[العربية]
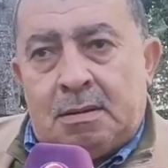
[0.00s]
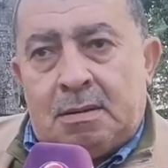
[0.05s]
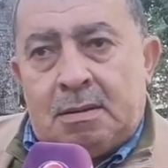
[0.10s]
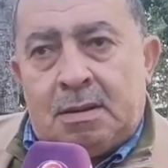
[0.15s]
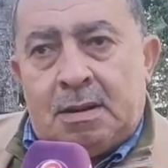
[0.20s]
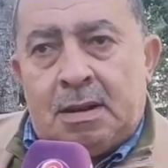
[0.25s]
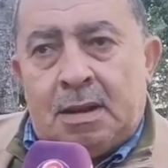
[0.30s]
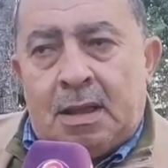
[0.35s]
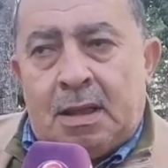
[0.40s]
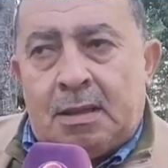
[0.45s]

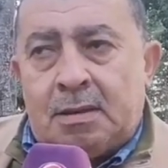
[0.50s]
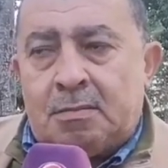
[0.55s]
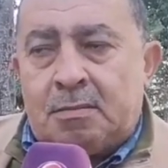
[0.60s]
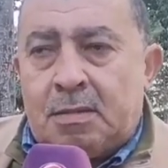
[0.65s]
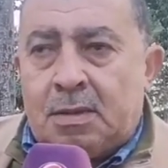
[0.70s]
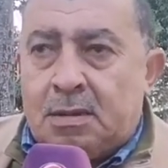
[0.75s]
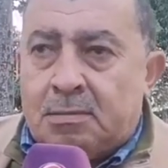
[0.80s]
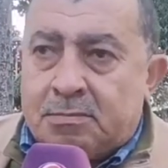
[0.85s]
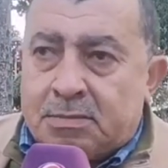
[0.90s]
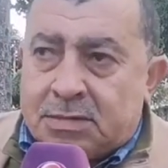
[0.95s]
اللي آه،
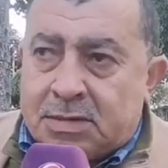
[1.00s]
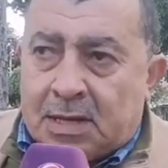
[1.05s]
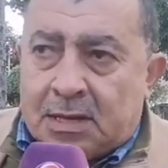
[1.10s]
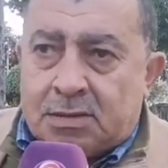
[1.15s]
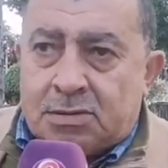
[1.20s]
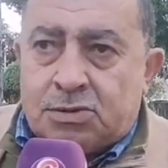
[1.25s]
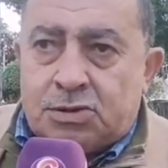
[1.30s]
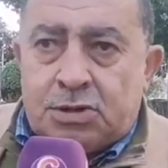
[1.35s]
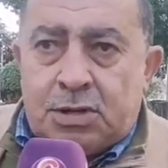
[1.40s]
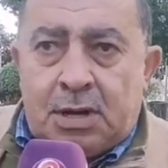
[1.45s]
الان
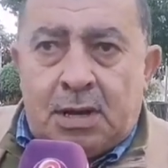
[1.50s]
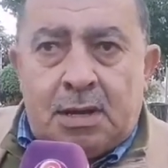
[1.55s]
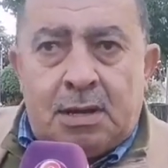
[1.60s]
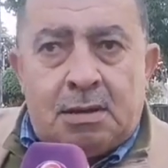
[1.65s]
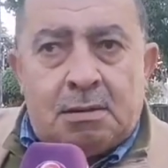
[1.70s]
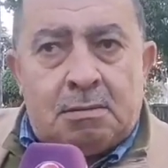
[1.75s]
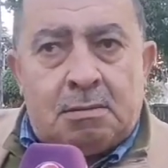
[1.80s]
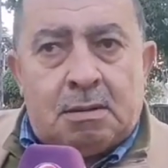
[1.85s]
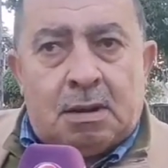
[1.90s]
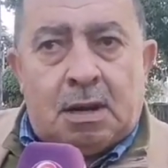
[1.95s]

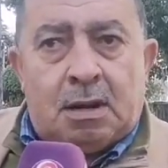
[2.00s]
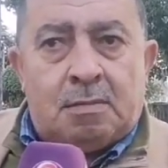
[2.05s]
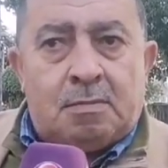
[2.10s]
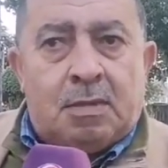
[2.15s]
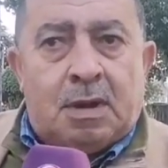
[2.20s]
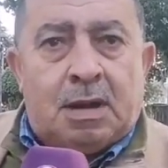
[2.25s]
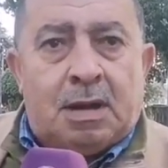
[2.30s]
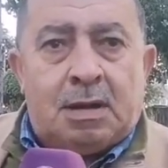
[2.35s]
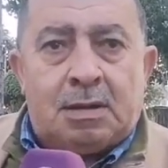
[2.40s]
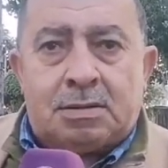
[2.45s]
متعطشين
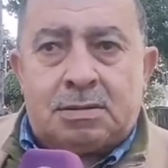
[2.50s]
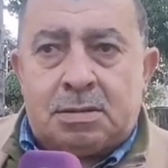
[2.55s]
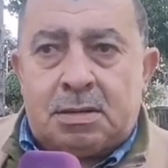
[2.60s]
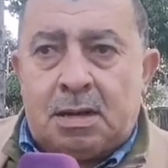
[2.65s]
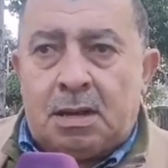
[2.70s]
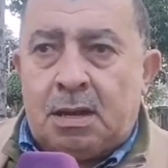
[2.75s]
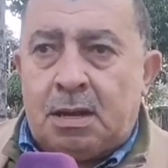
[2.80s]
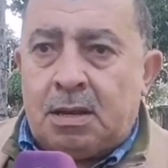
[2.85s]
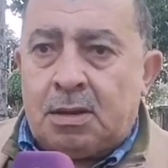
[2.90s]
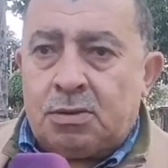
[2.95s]
راهما
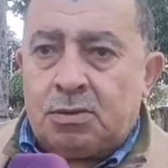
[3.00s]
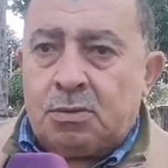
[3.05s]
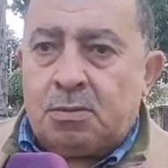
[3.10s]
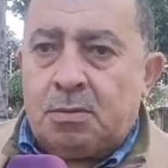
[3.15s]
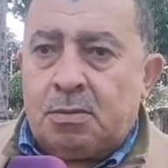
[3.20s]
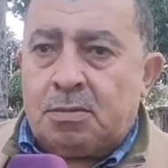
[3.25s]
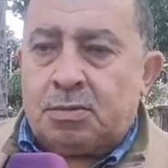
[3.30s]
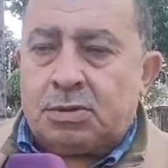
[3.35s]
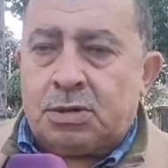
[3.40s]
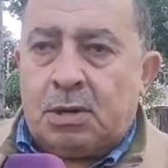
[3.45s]
جالسين اللي
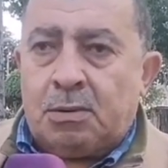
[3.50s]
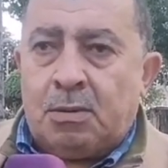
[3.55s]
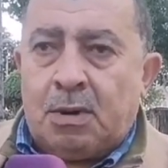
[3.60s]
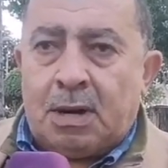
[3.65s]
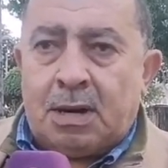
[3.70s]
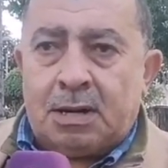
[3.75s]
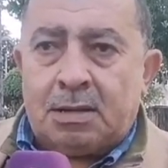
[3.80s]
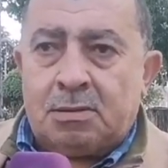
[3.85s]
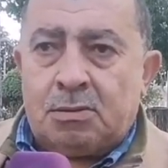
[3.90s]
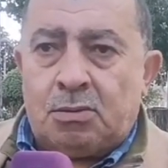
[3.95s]
عندهم
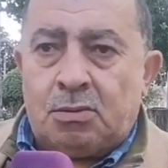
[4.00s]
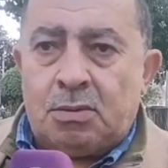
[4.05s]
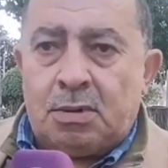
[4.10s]
شواهد